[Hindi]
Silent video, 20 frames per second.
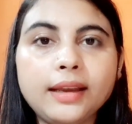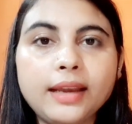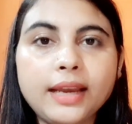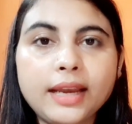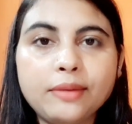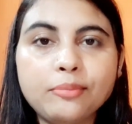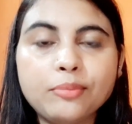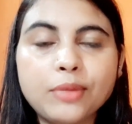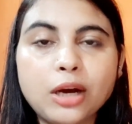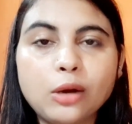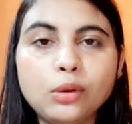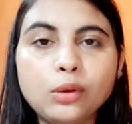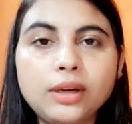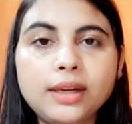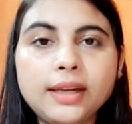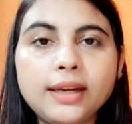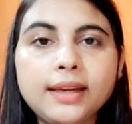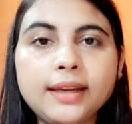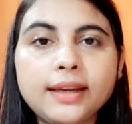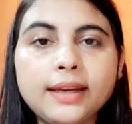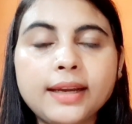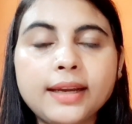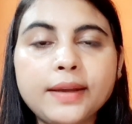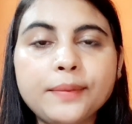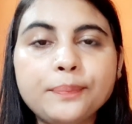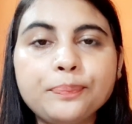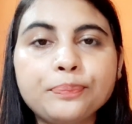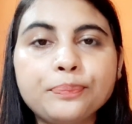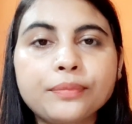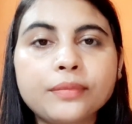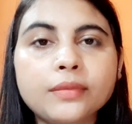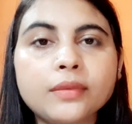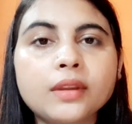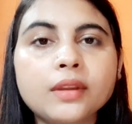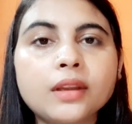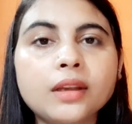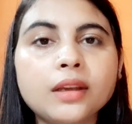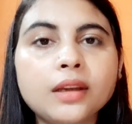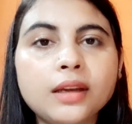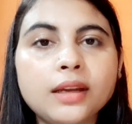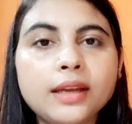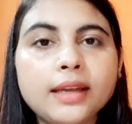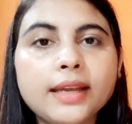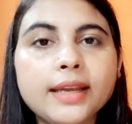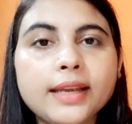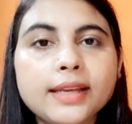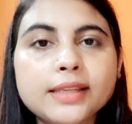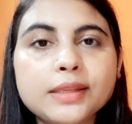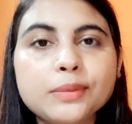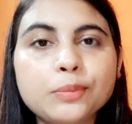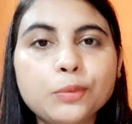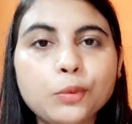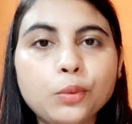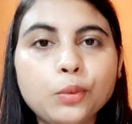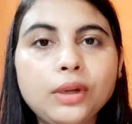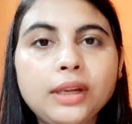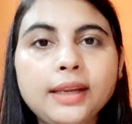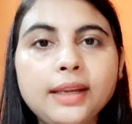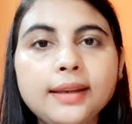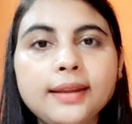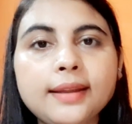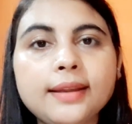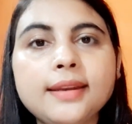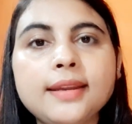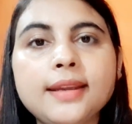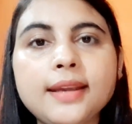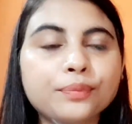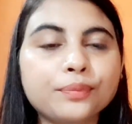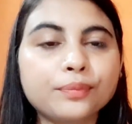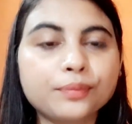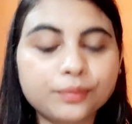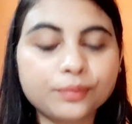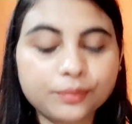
एक बाउल ले लेना है एक स्पून ले लेनी है